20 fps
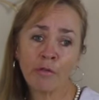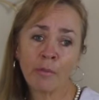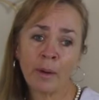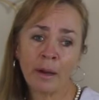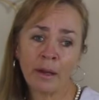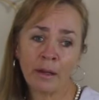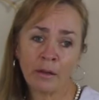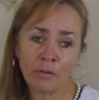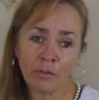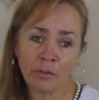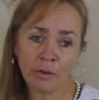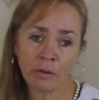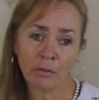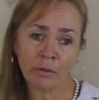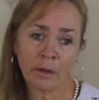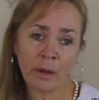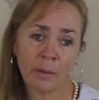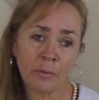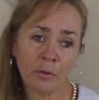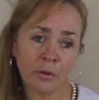uma redução
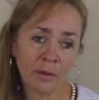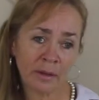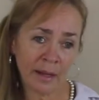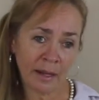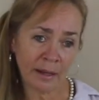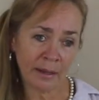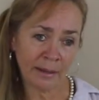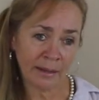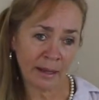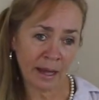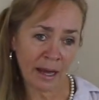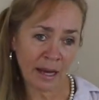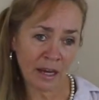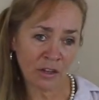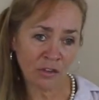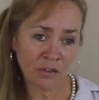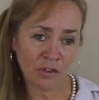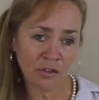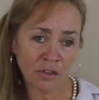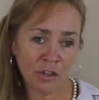da
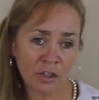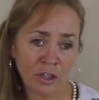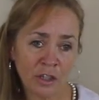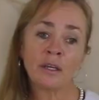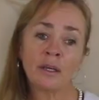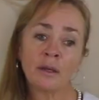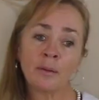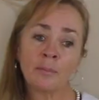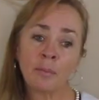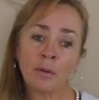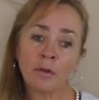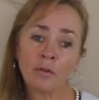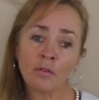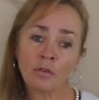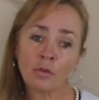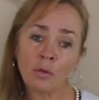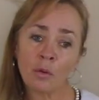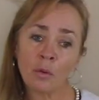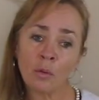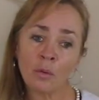mortalidade em
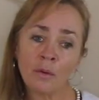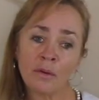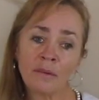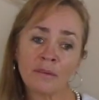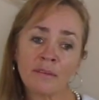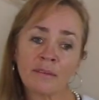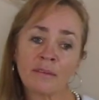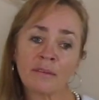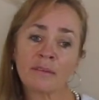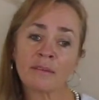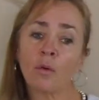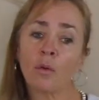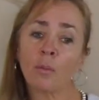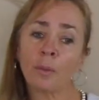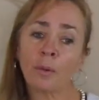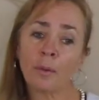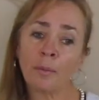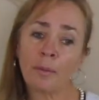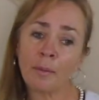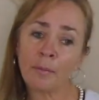pessoas com
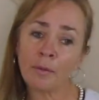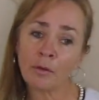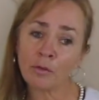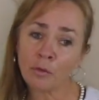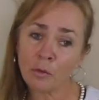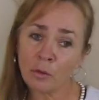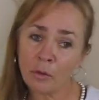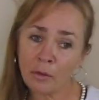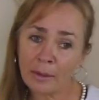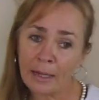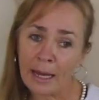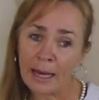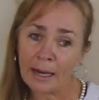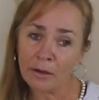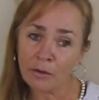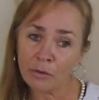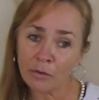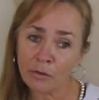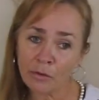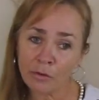problemas
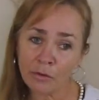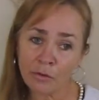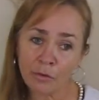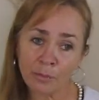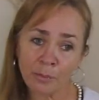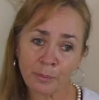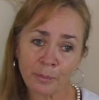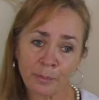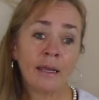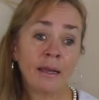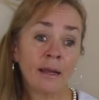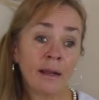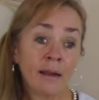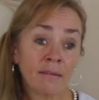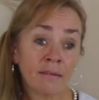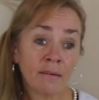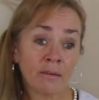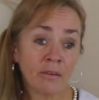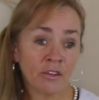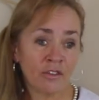coronários. Em
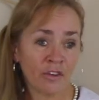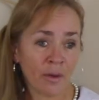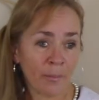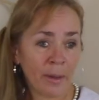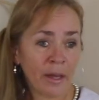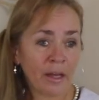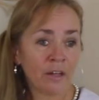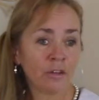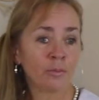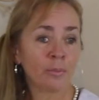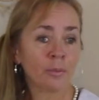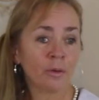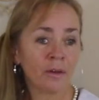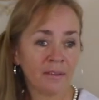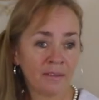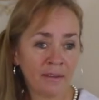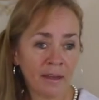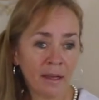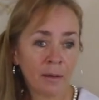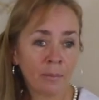relação à diabetes, por
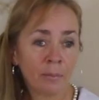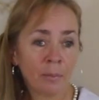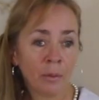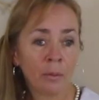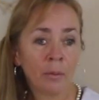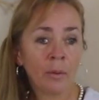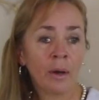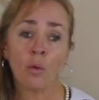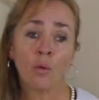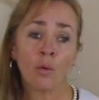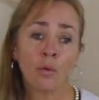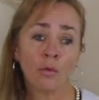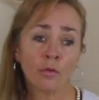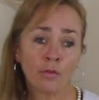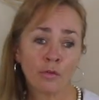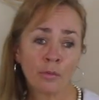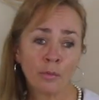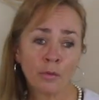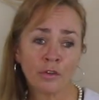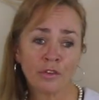exemplo, o
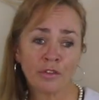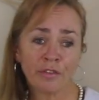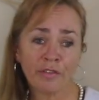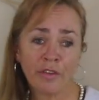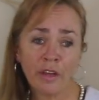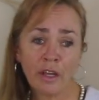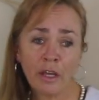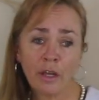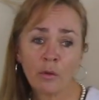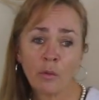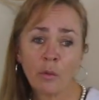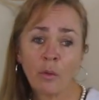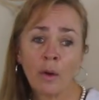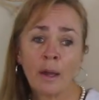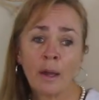consumo de vinho